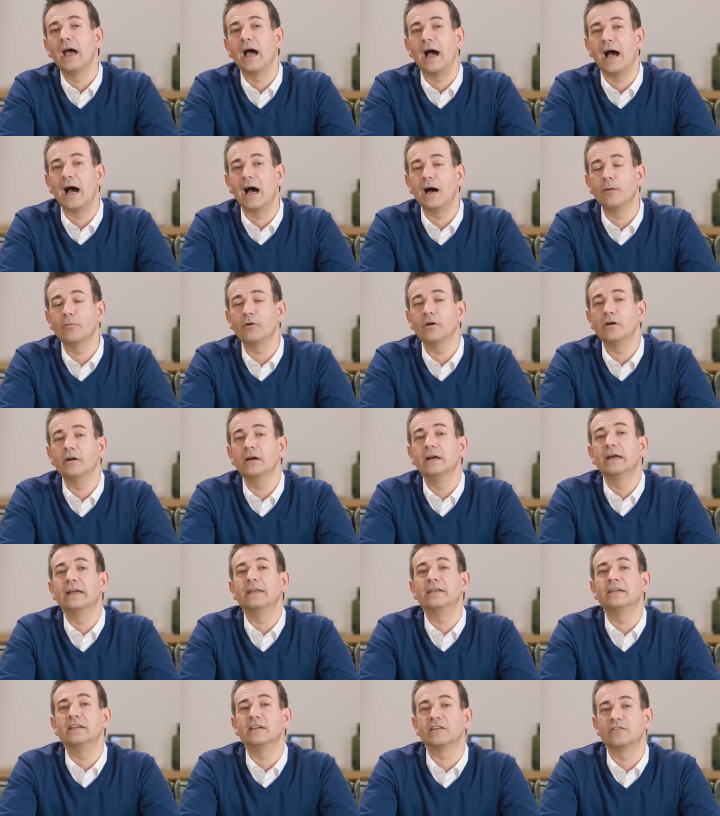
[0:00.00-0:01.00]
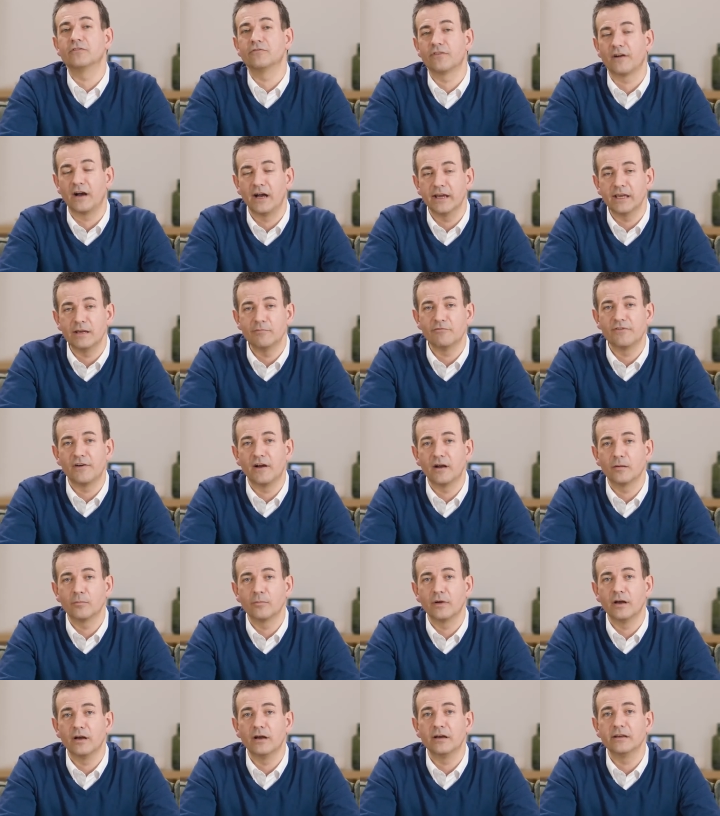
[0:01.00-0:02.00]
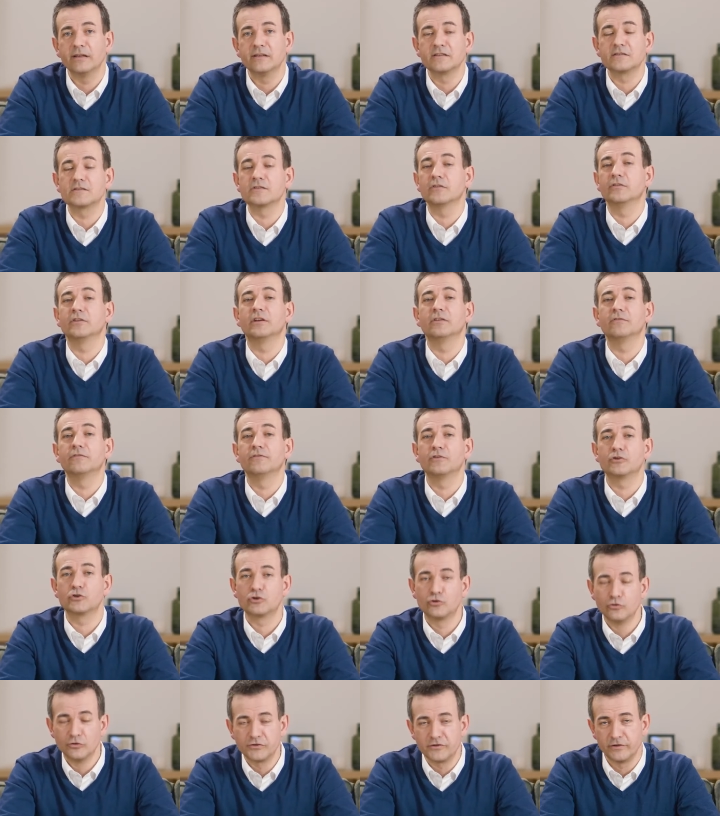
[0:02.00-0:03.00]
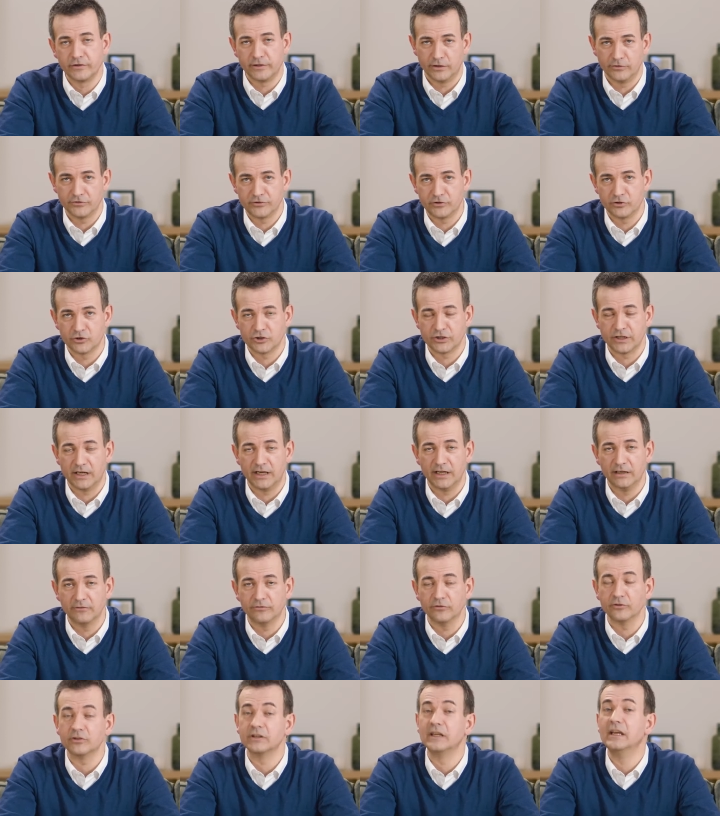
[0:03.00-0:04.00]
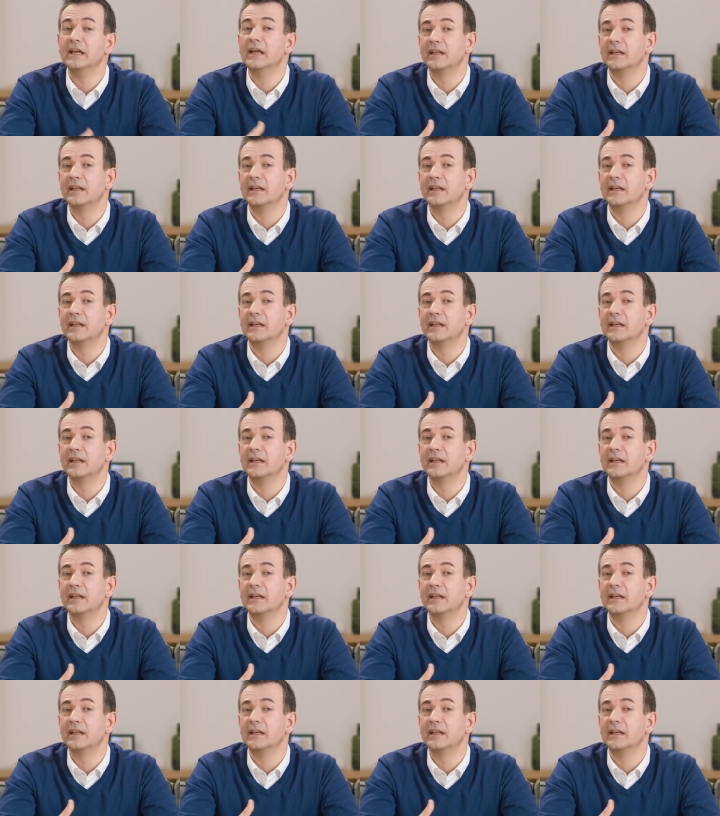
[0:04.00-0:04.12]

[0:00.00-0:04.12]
aber nicht frei empfangbar ist, sondern verschlüsselt ausgestrahlt wird.